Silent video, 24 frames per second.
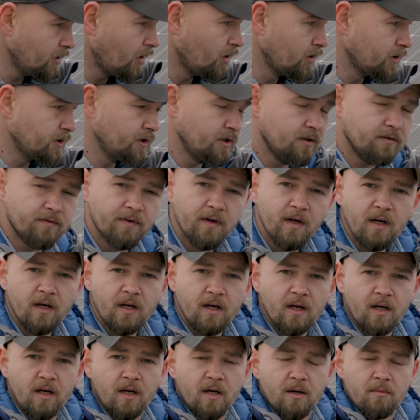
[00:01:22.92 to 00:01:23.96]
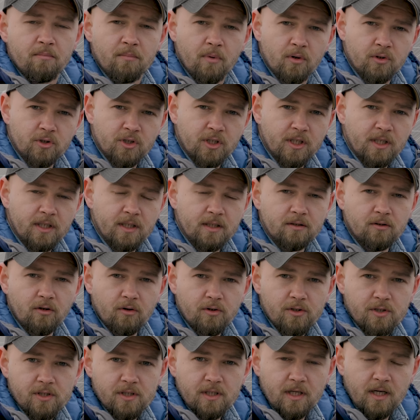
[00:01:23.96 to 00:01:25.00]
ogniw może
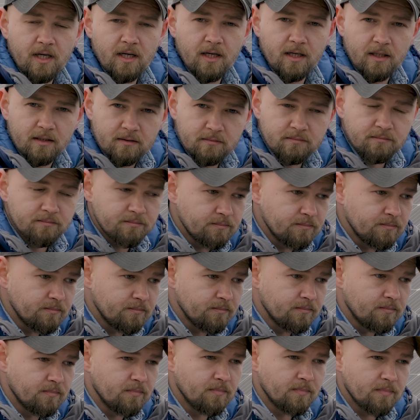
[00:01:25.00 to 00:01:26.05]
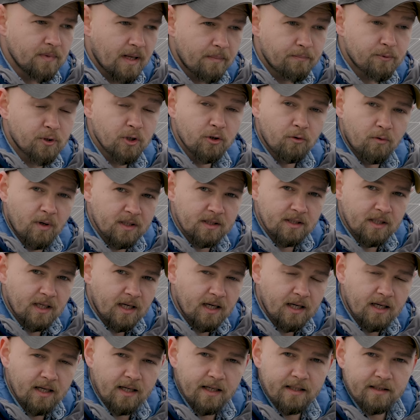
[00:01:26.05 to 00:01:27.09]
dojść na na przykład
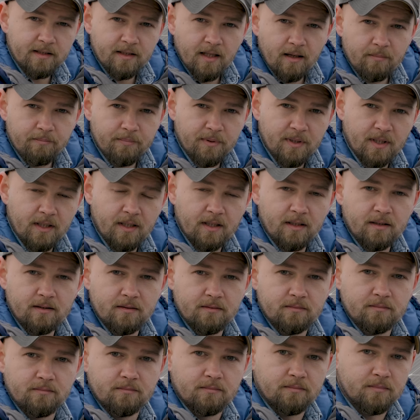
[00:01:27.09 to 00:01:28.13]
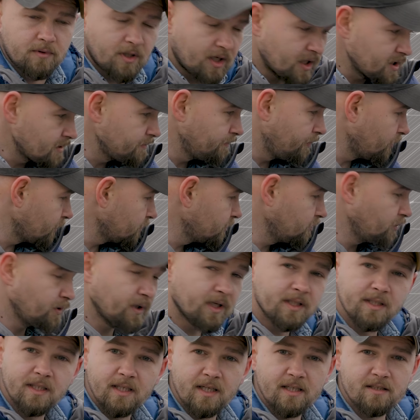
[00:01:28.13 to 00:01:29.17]
na etapie transportu
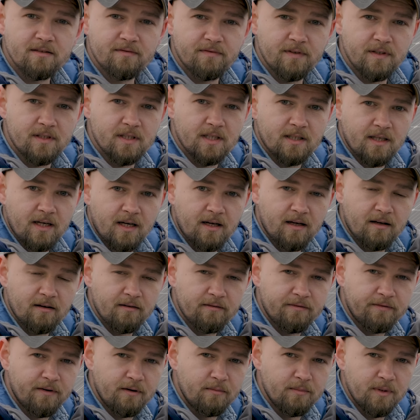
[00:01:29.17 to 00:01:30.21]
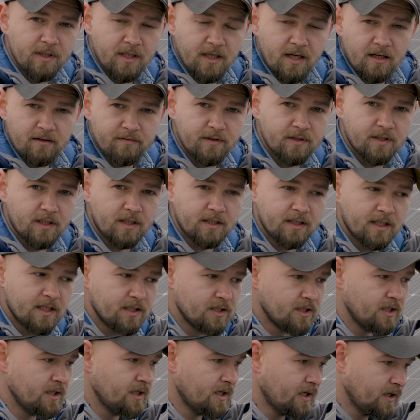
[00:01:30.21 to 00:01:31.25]
ja nieraz widzę na filmikach w
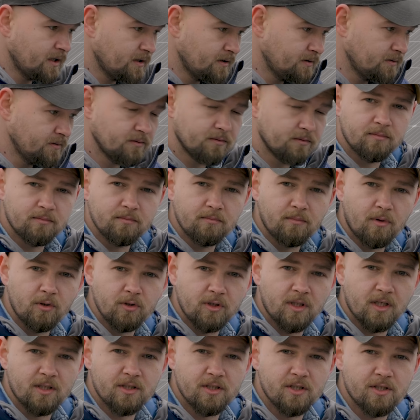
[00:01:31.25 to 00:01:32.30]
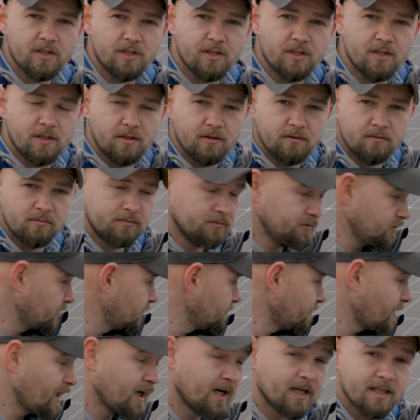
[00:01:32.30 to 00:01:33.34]
internecie, jak montażyści
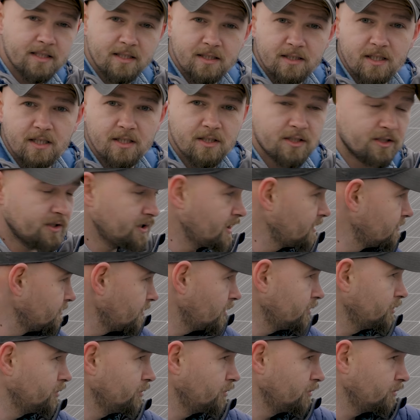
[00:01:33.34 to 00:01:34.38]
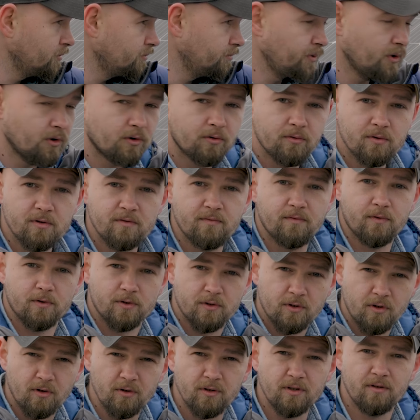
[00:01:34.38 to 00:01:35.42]
czy magazynierzy ten moduł biorą z dwóch
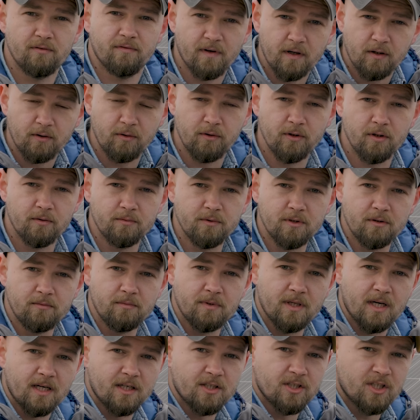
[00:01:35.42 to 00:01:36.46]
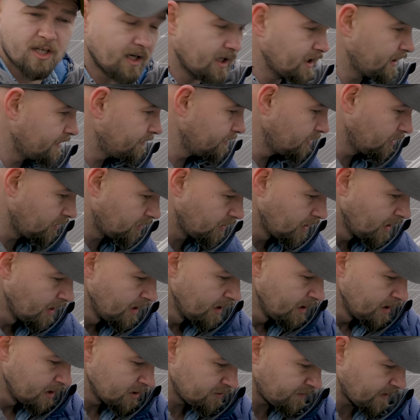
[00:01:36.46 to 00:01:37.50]
stron i wachlują nim jak żaglem. No,
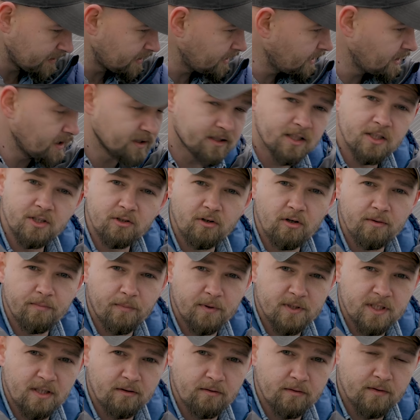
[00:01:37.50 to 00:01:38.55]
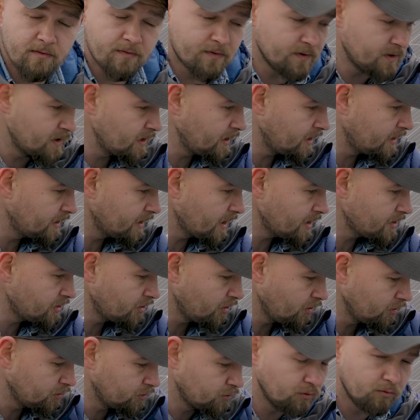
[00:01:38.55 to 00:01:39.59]
czwarta klasa szkoły podstawowej fizyki. Na
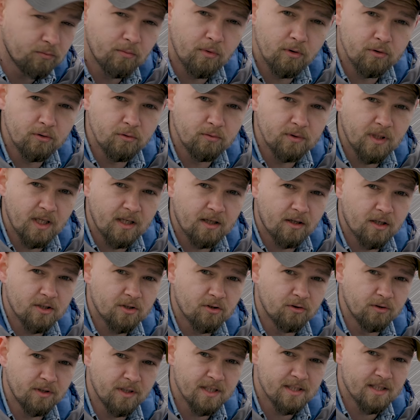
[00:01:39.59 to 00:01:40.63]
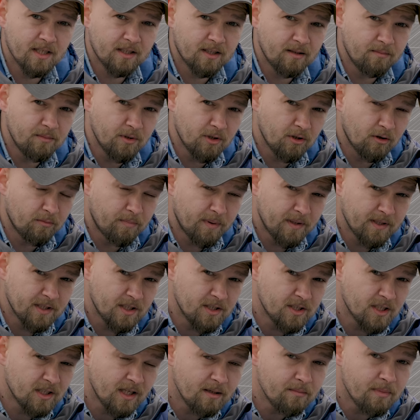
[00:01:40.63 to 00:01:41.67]
środku moduł narażony jest na te
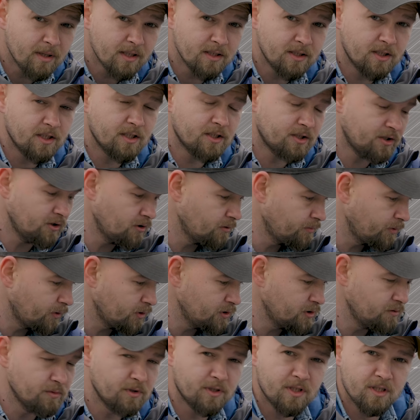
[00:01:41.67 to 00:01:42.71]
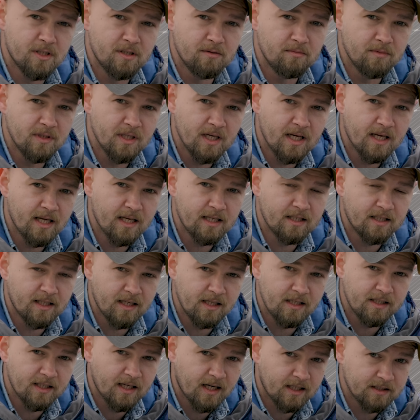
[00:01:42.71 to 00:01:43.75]
mikropęknięcia najbardziej, jeśli obchodzimy się z nim
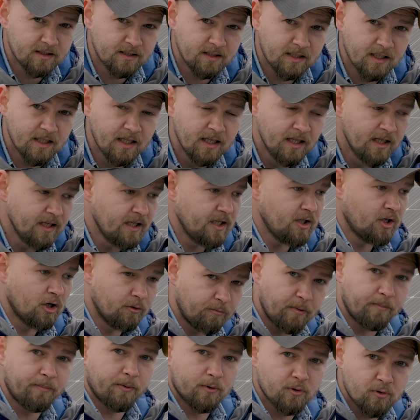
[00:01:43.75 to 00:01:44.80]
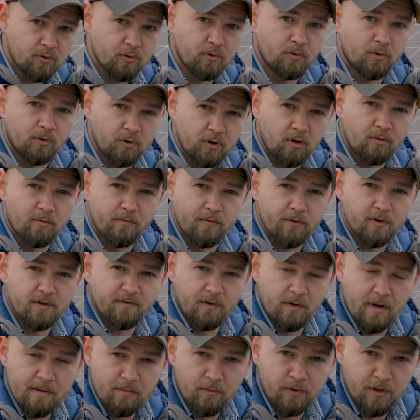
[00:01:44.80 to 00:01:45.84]
niedelikatnie i go po prostu, krótko mówiąc,
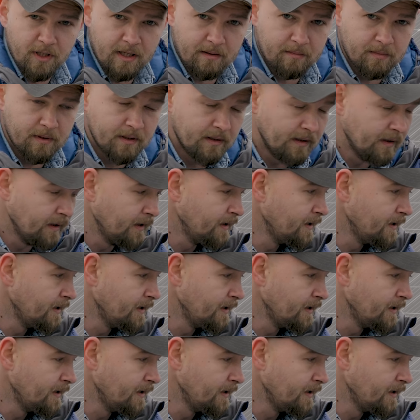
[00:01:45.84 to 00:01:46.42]
wyłamujemy.